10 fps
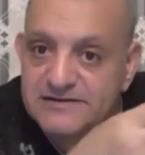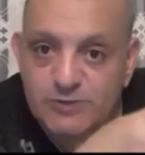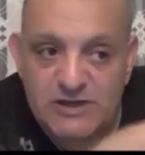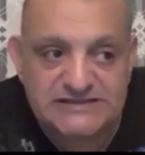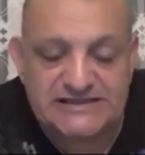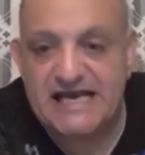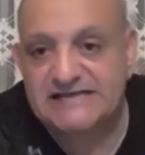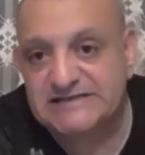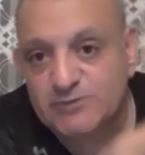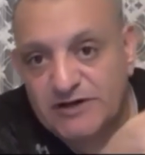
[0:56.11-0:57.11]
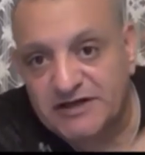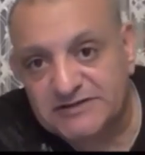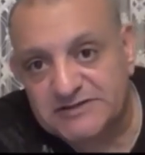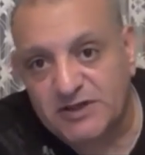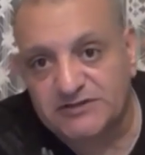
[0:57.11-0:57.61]
سواء سياسي سواء
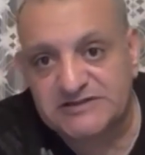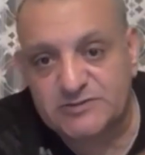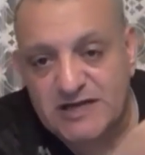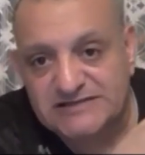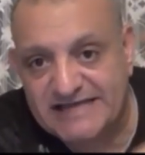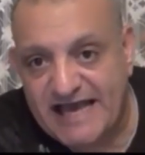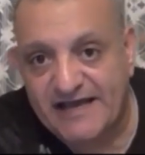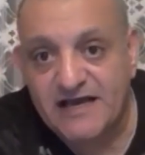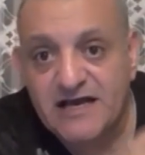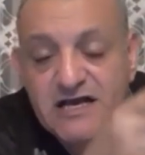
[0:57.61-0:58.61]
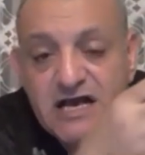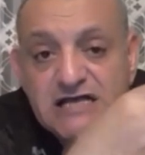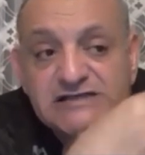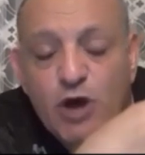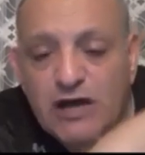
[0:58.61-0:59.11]
اقتصادي سواء سياحي
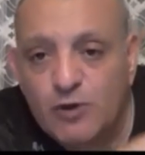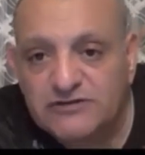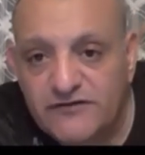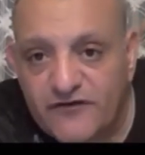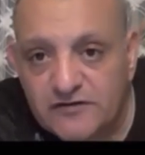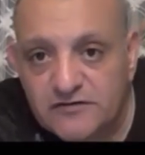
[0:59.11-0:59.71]
سواء وات